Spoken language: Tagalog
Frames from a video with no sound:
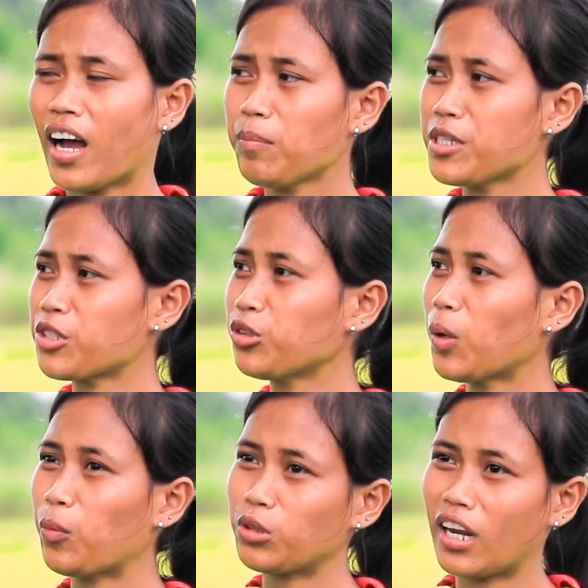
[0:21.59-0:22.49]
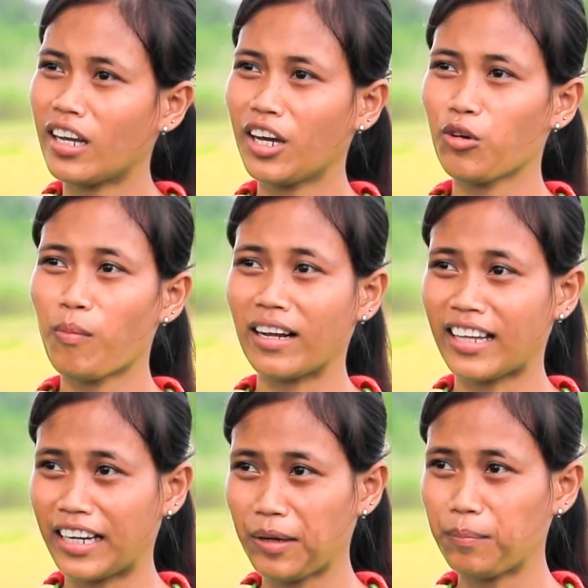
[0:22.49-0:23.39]
Habis ko na po talaga yung
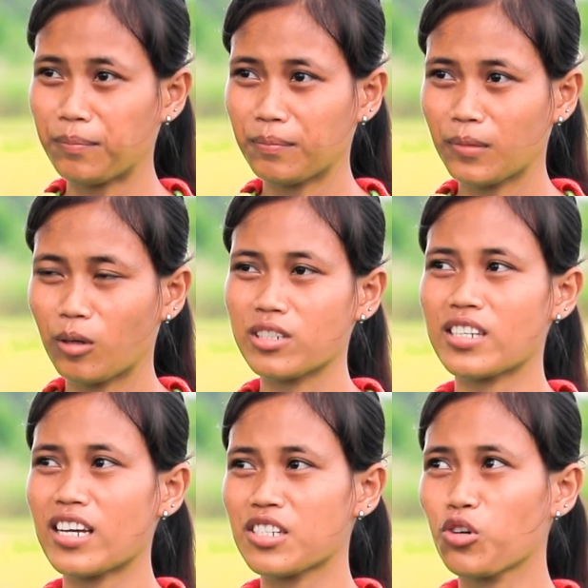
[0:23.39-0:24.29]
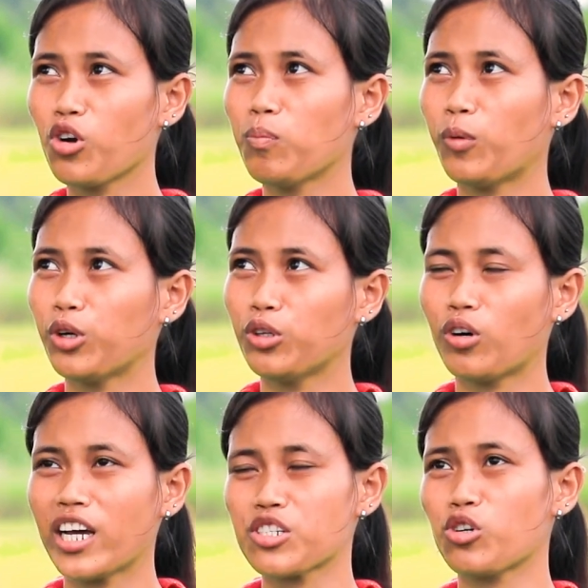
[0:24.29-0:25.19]
magtanim. Sa school po,
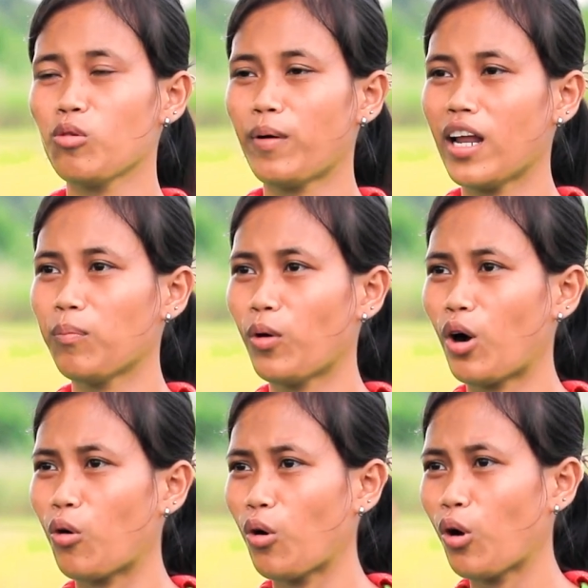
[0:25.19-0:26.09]
nung high school pa lang po ako,